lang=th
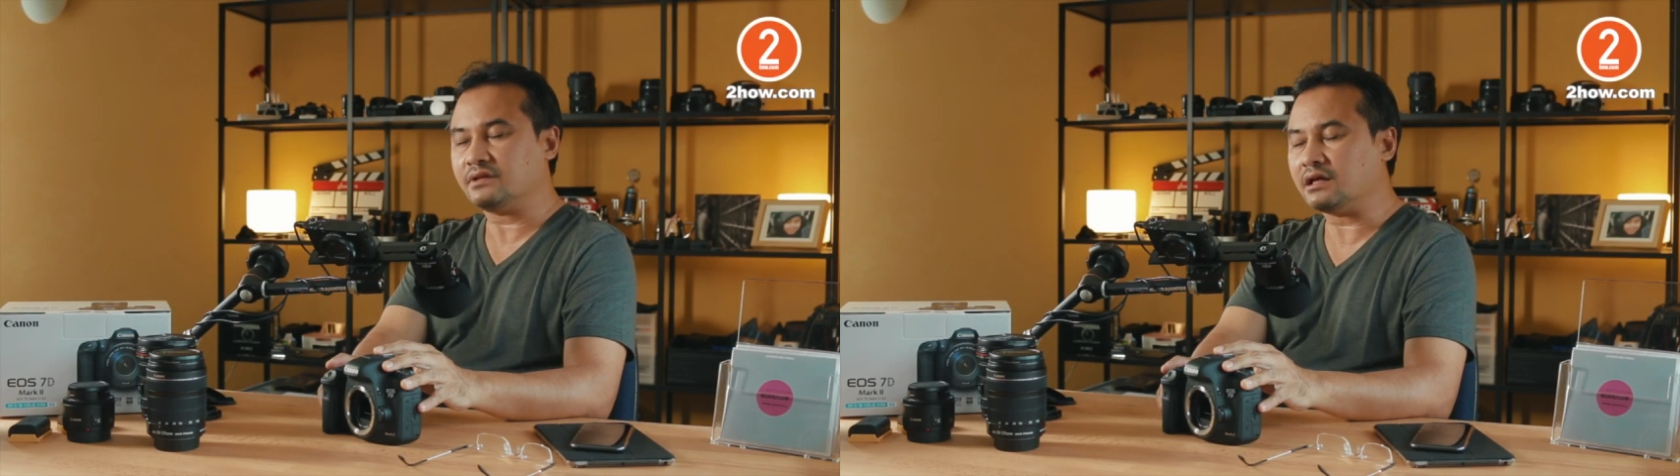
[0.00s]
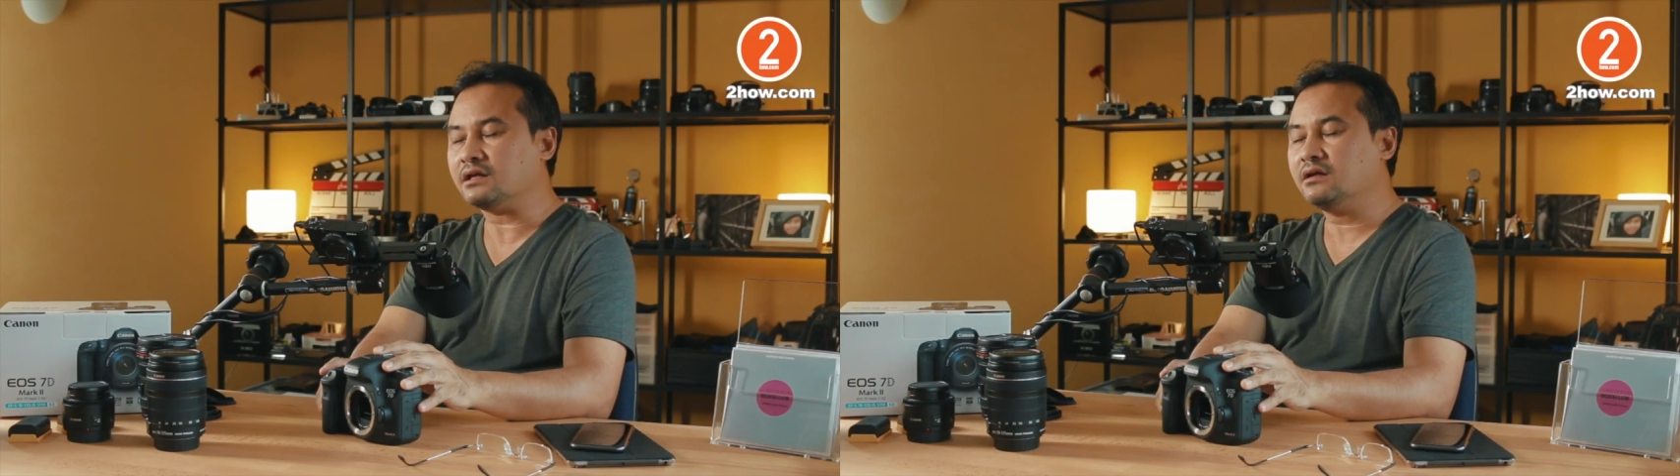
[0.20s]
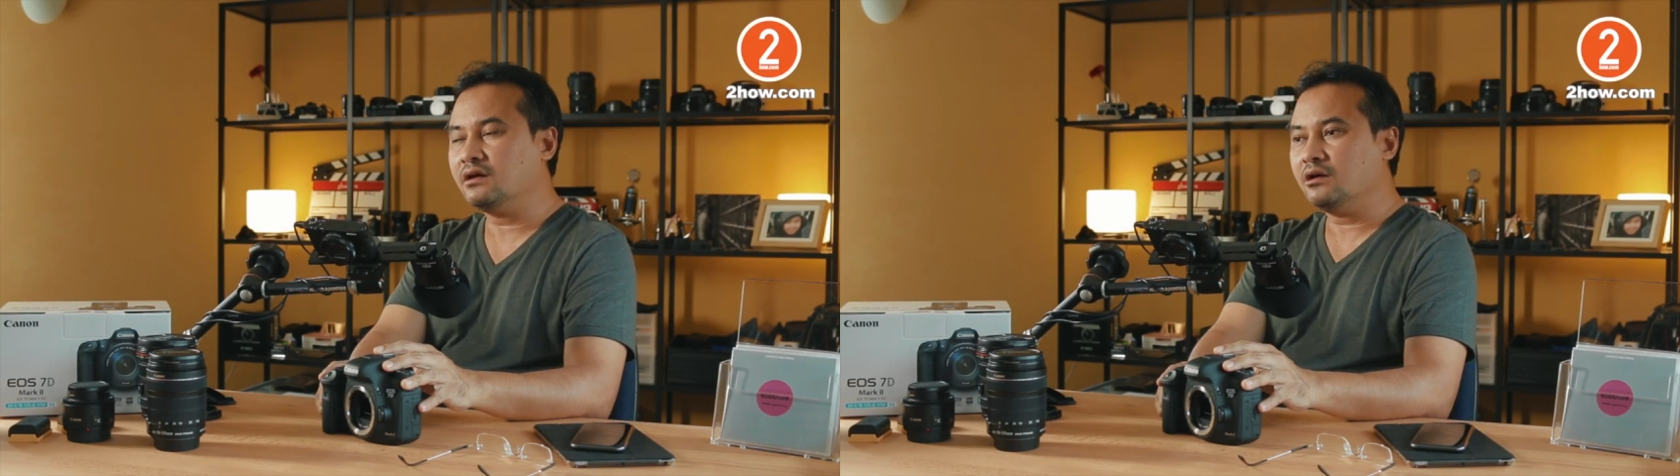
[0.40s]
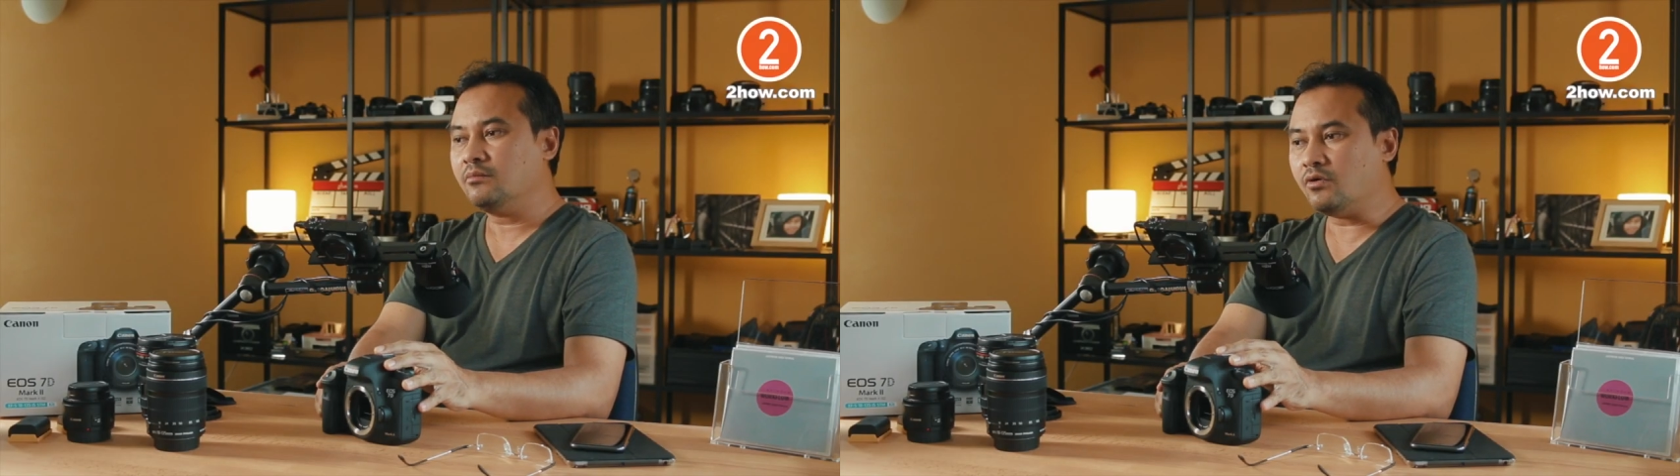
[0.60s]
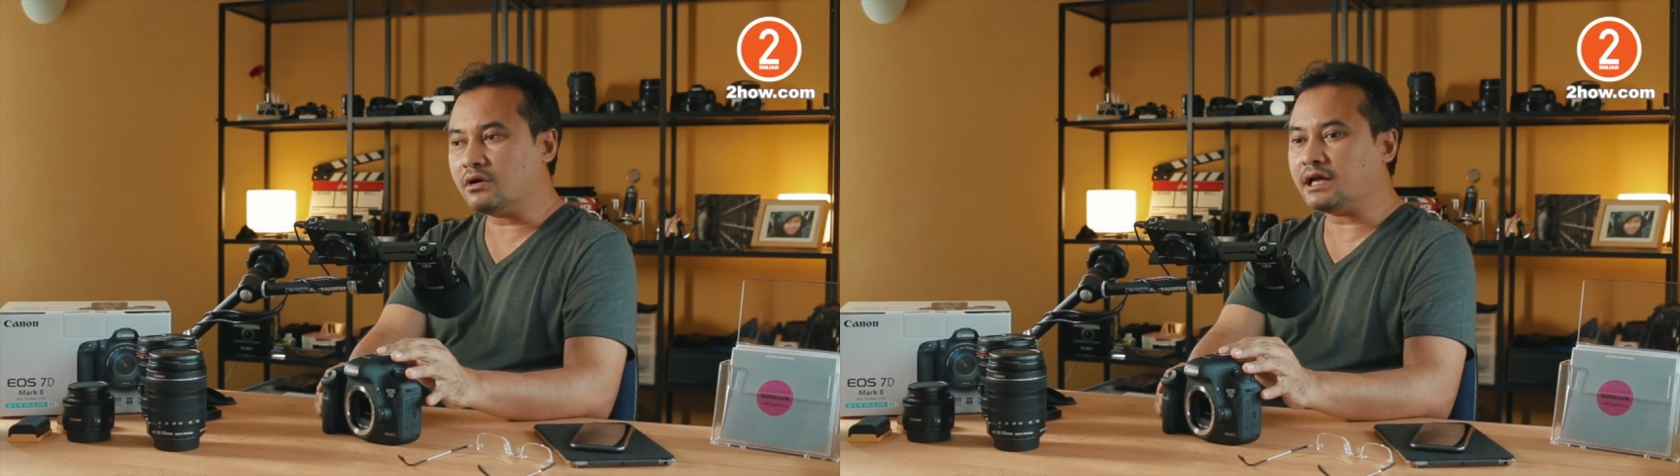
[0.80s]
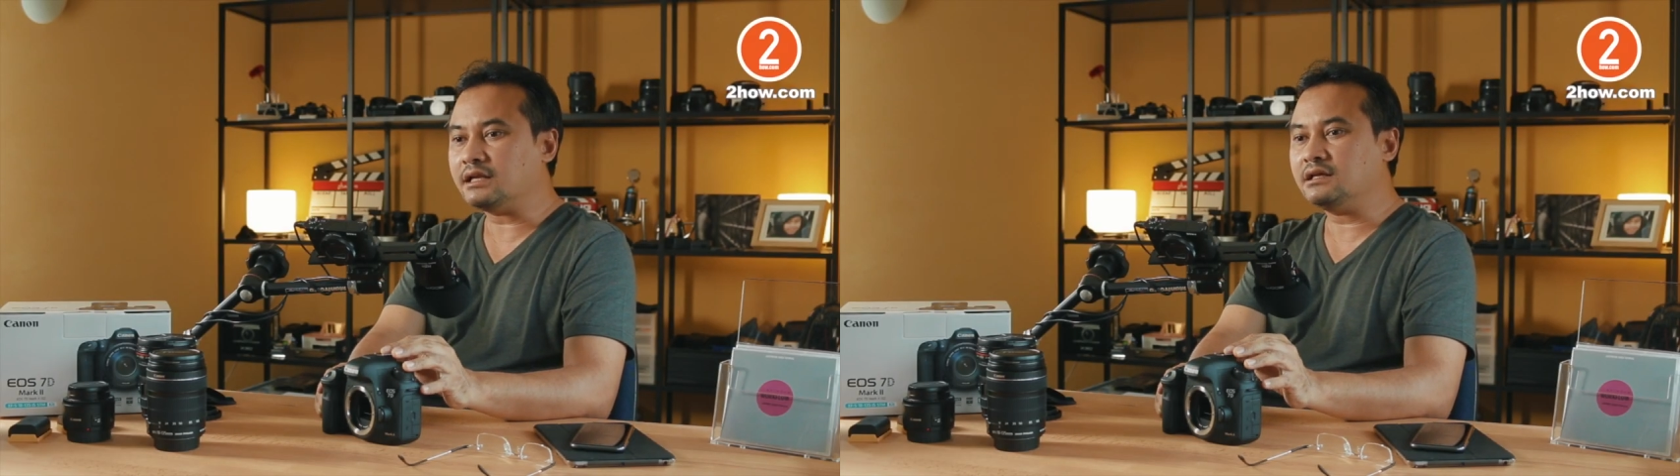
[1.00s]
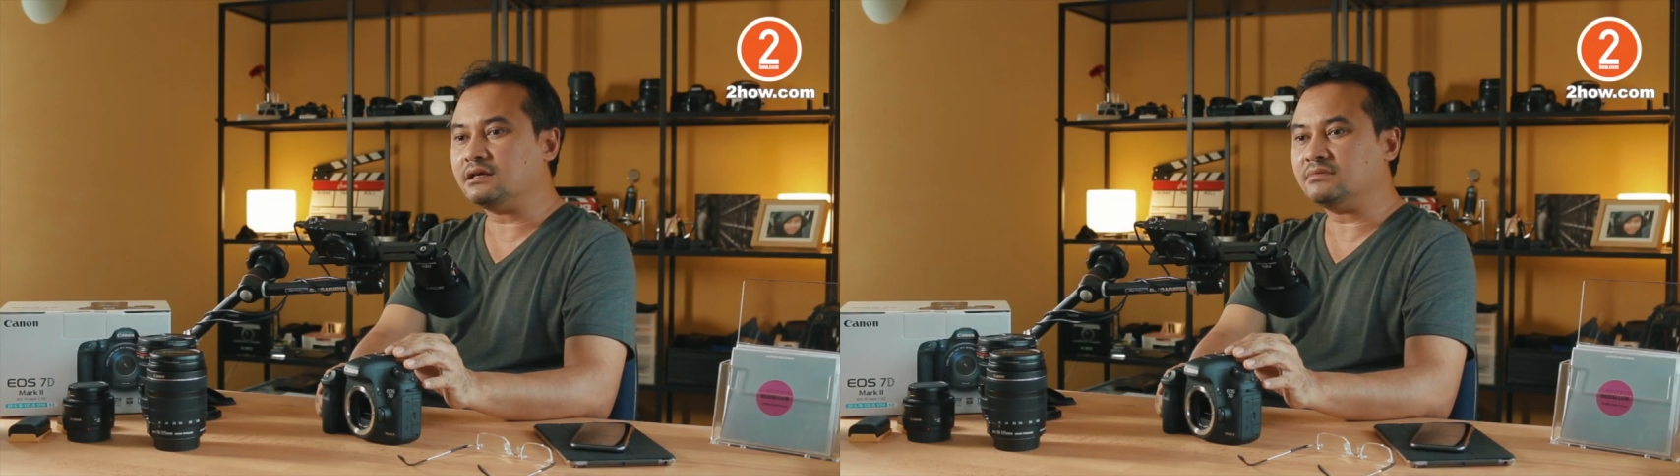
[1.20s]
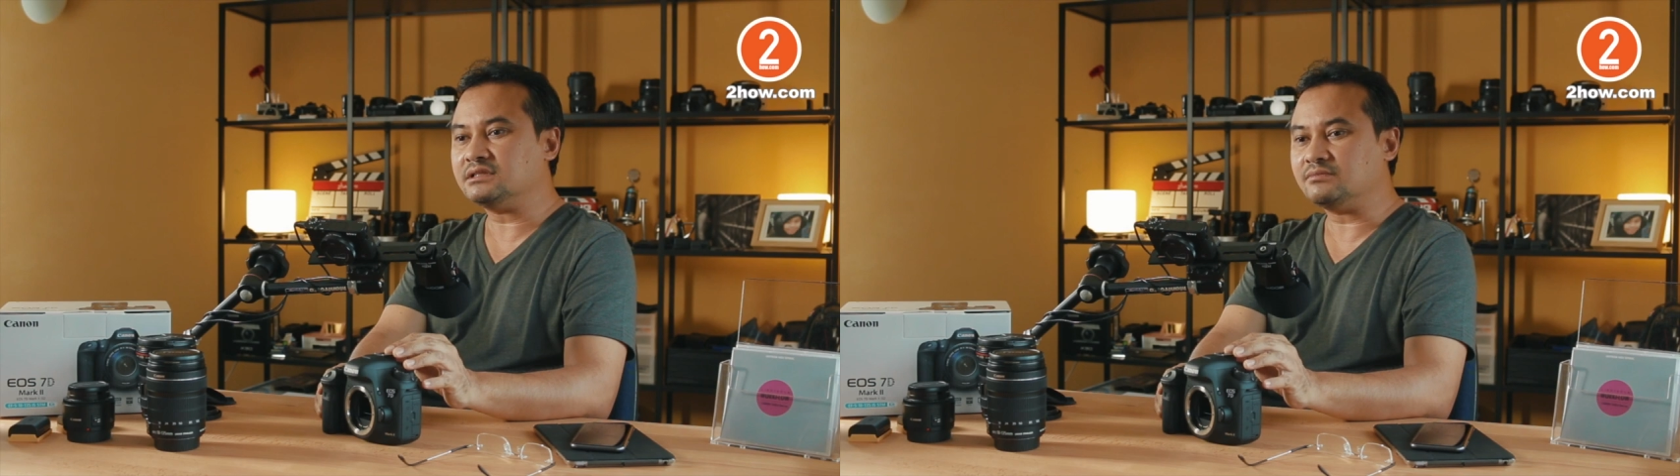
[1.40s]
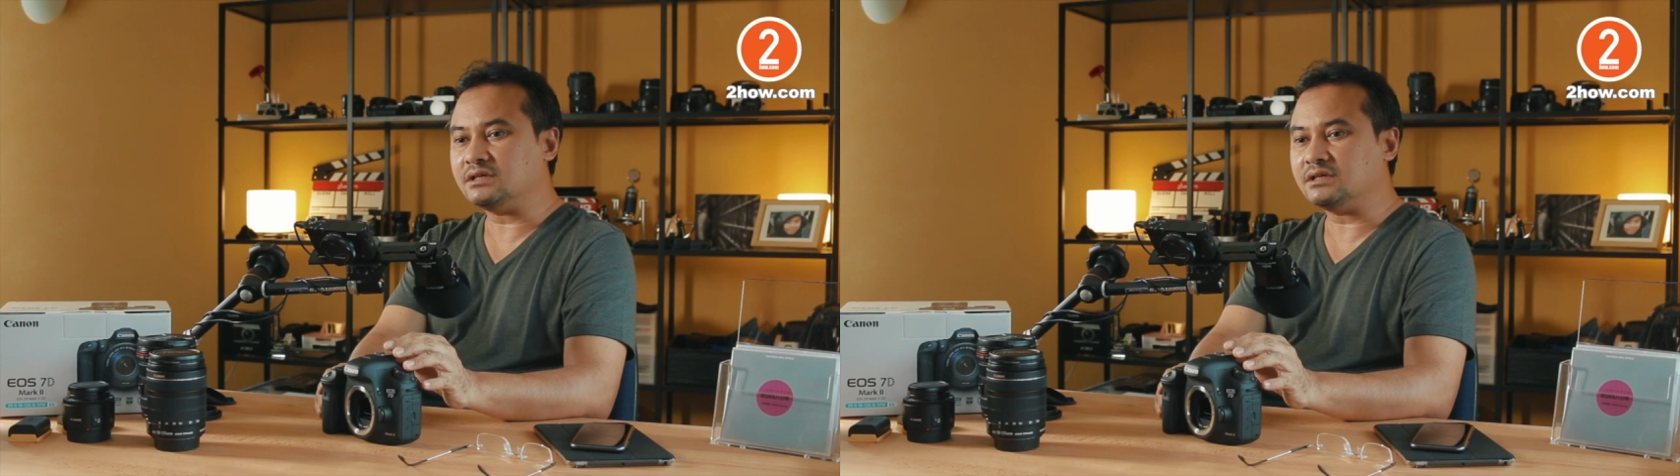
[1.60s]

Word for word: นะ พวกนั้นเนี่ยมันจะ